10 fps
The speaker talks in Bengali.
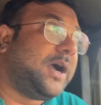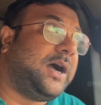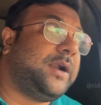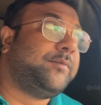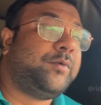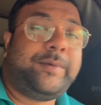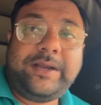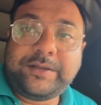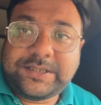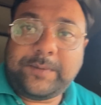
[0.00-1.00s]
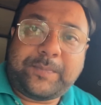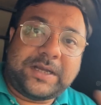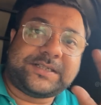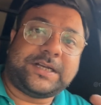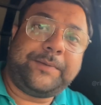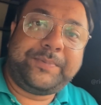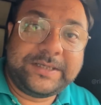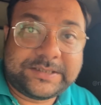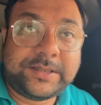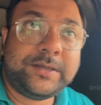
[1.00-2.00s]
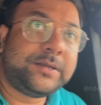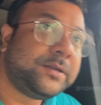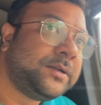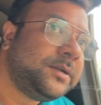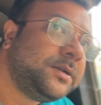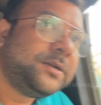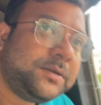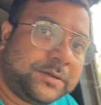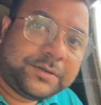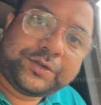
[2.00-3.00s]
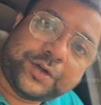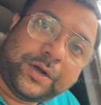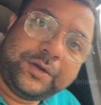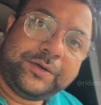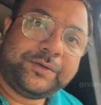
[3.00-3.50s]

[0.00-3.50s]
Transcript: আর মোবাইল হচ্ছে পাঁচ টাকা পিস চলো